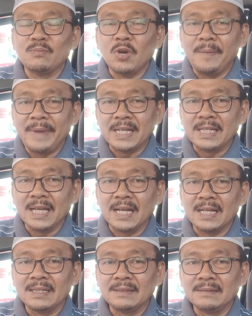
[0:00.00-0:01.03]
Muhammadiyah
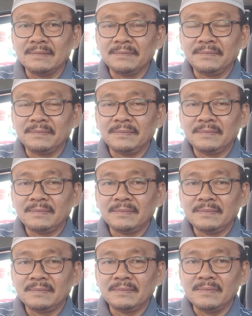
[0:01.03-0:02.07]

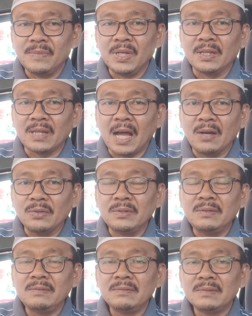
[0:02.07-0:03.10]
di
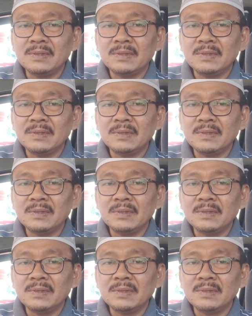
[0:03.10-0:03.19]
tahun